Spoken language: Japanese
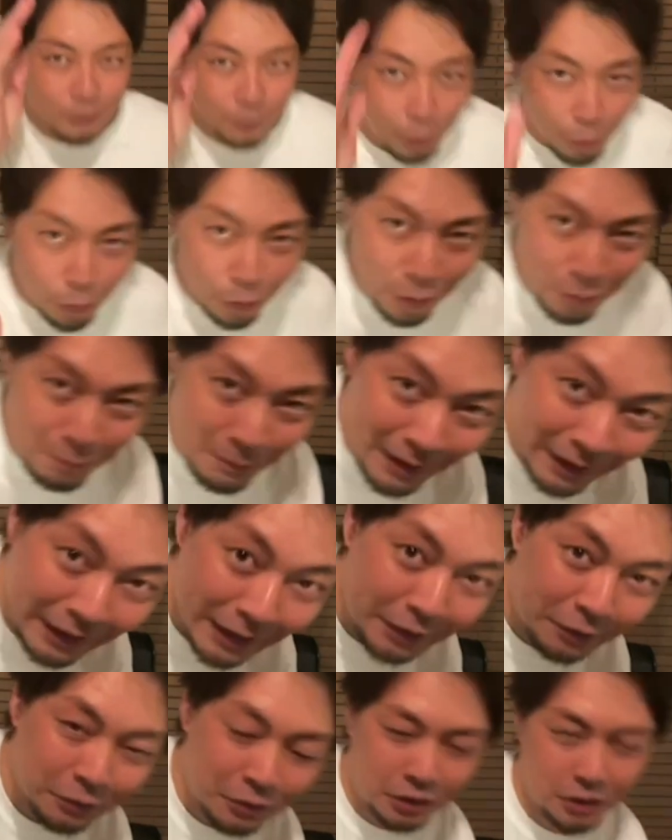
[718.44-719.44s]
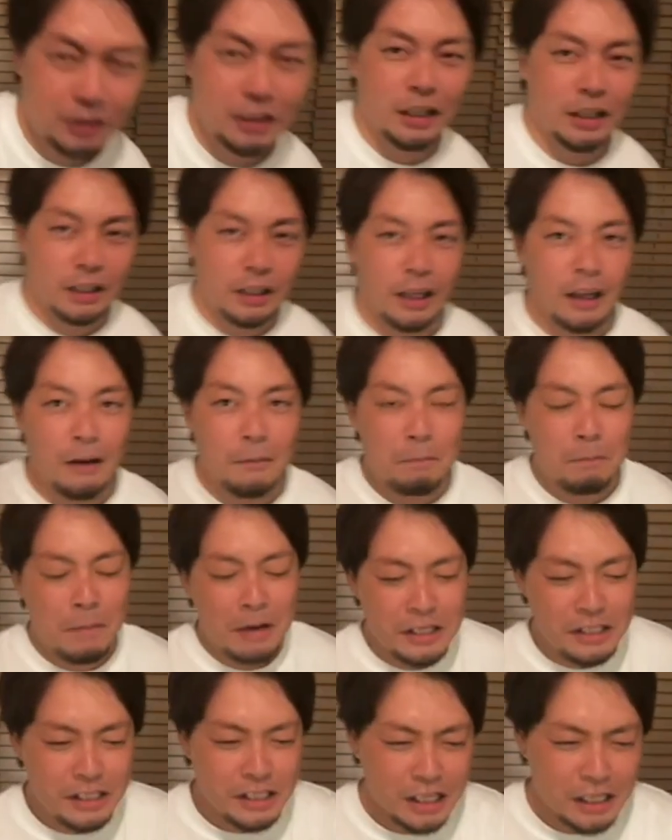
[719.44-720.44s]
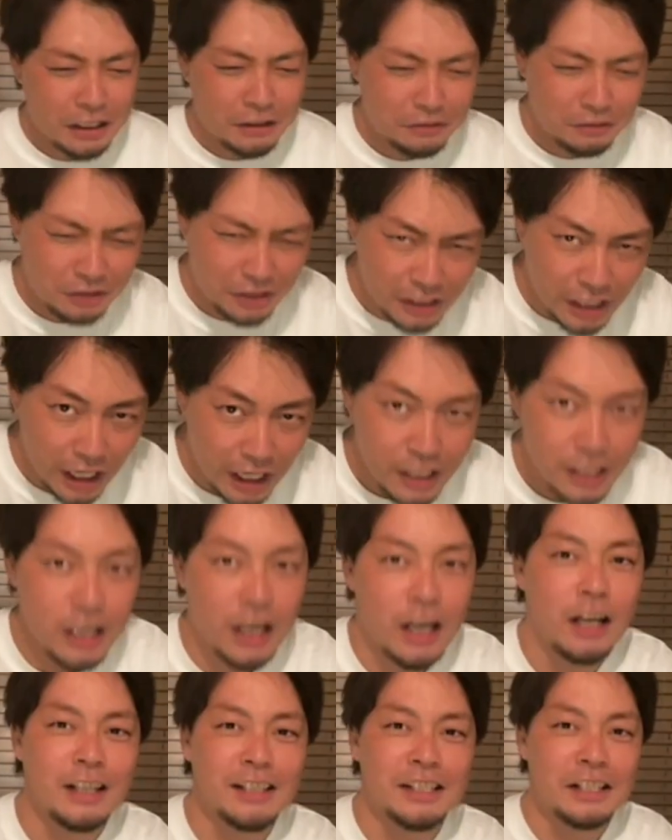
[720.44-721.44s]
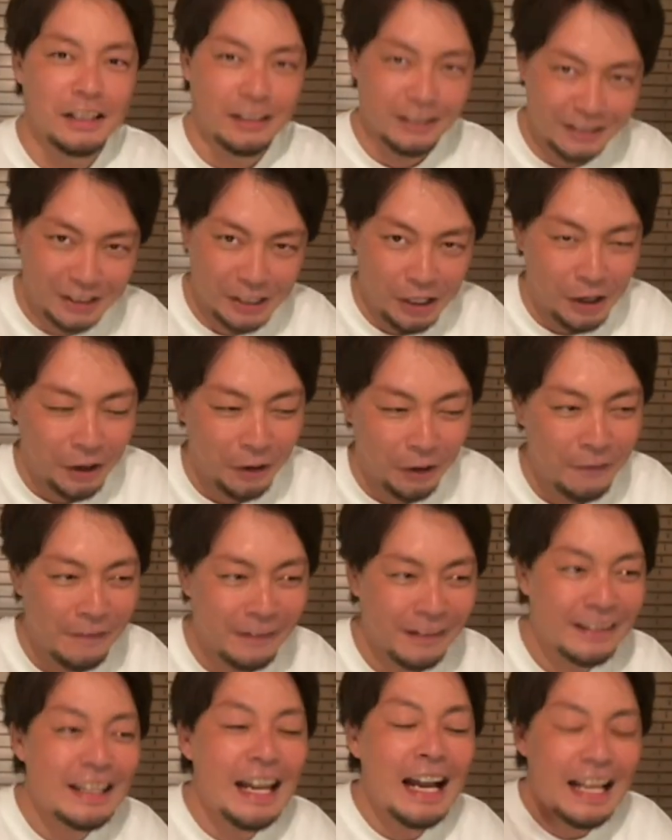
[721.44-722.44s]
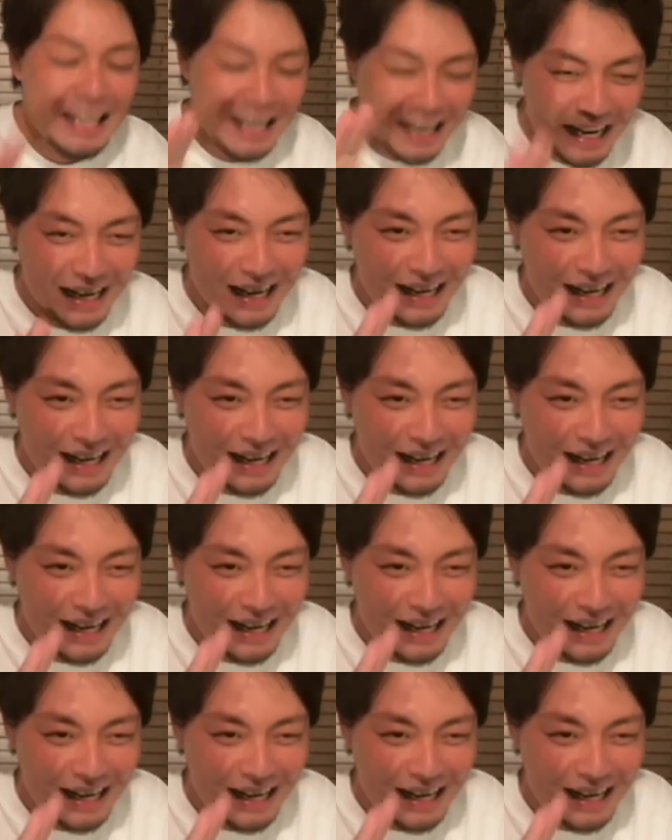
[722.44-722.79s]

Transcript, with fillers: ここまでの時点でめちゃくちゃいい話なんですよ。た